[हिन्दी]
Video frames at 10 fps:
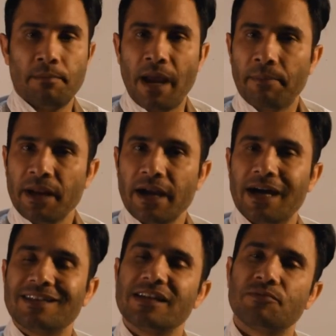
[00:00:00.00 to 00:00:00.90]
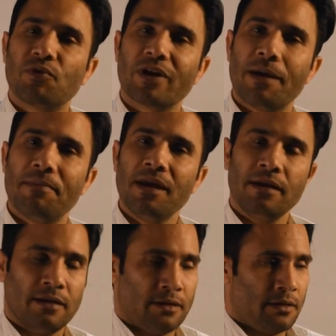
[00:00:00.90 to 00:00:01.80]
मैं अपने आज के इस प्रोग्राम में
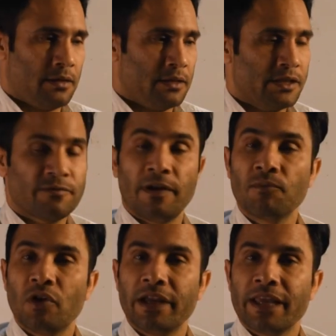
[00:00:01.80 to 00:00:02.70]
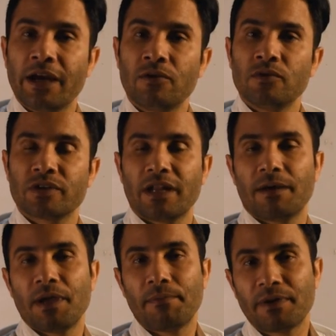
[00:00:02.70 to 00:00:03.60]
uh, जिस फिल्म को लेके आया हूँ उसका
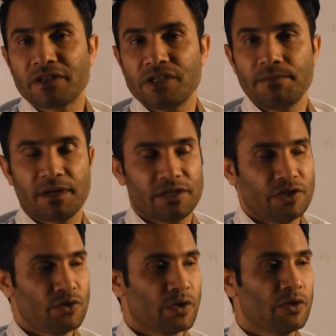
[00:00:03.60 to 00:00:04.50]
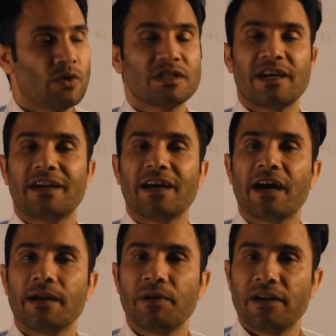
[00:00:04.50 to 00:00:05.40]
नाम है पर्ची पर्ची जो कि
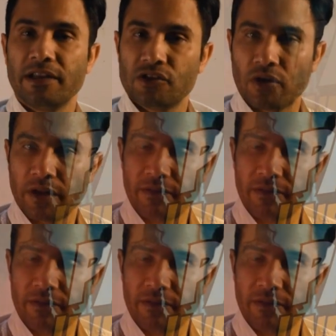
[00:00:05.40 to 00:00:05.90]
2018 में रिलीज होने